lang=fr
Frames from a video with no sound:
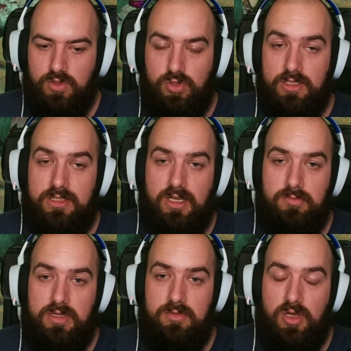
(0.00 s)
De l'intérêt
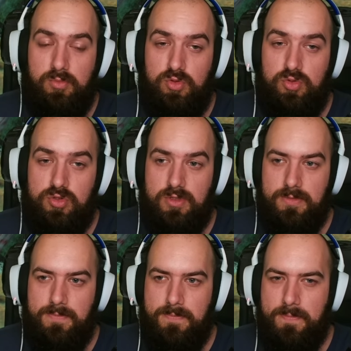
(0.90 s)
de mettre un bout de soin,
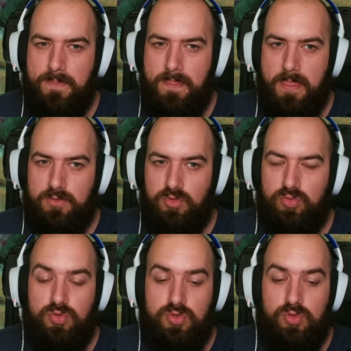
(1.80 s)

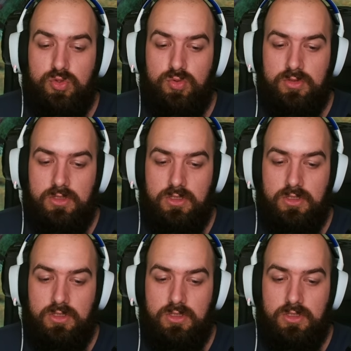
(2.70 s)
surtout en solo queue.